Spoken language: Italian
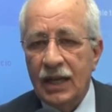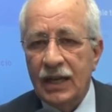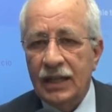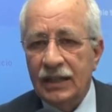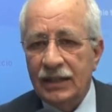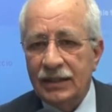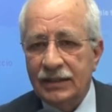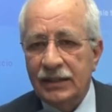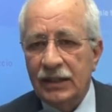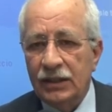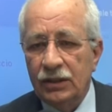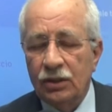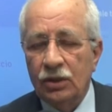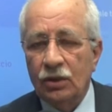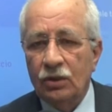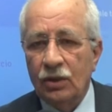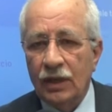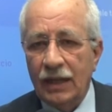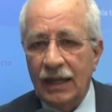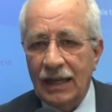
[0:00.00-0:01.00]
il
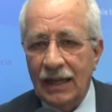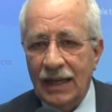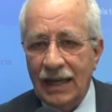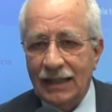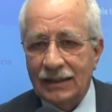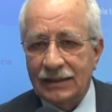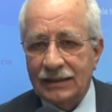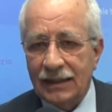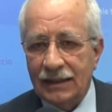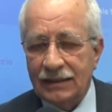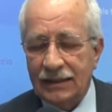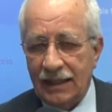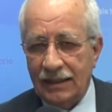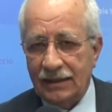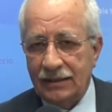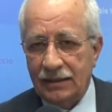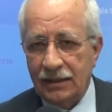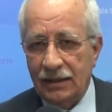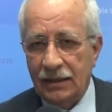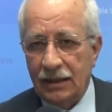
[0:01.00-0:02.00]
sindaco è l'altra
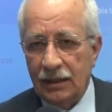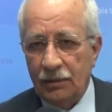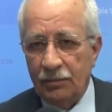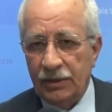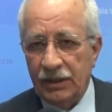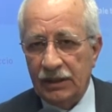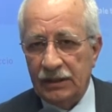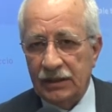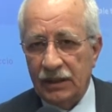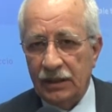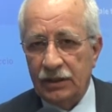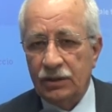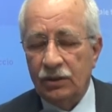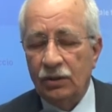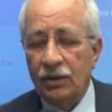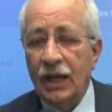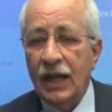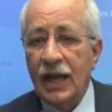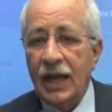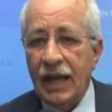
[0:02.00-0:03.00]
testa
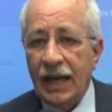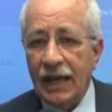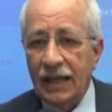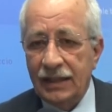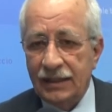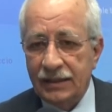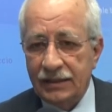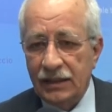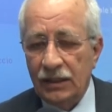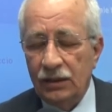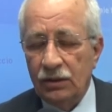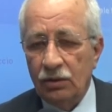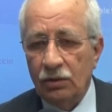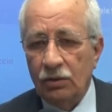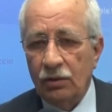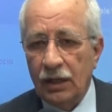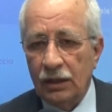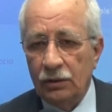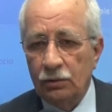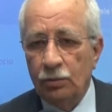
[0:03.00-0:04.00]
dell'amministrazione e il
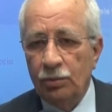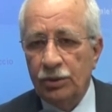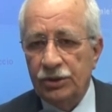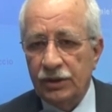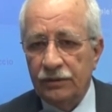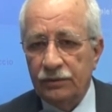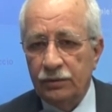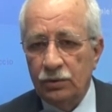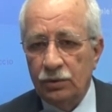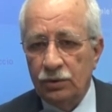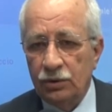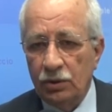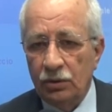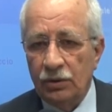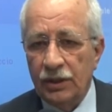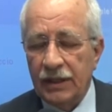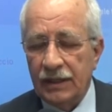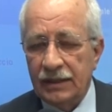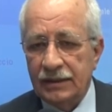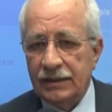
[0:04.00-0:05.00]
sindaco ha la duplice
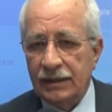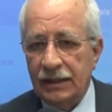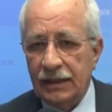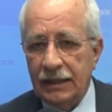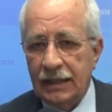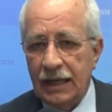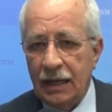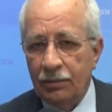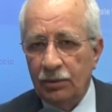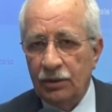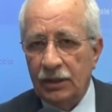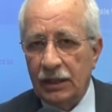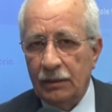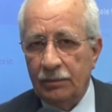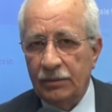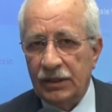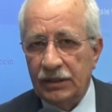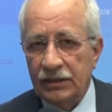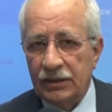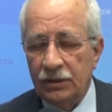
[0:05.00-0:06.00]
funzione di essere il capo
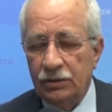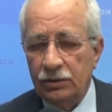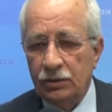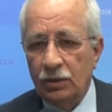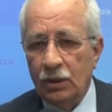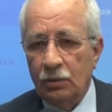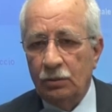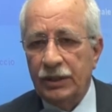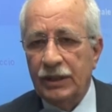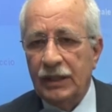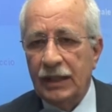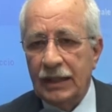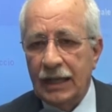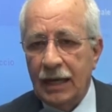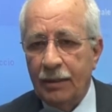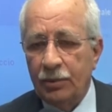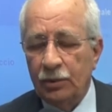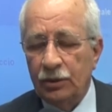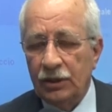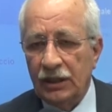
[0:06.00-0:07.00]
dell'amministrazione, quindi
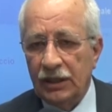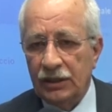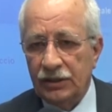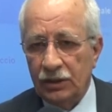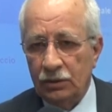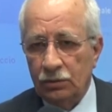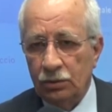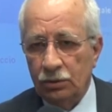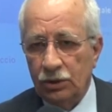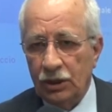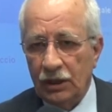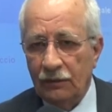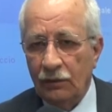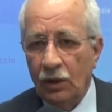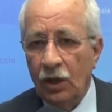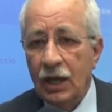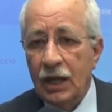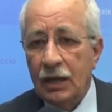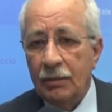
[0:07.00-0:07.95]
capo dell'esecutivo,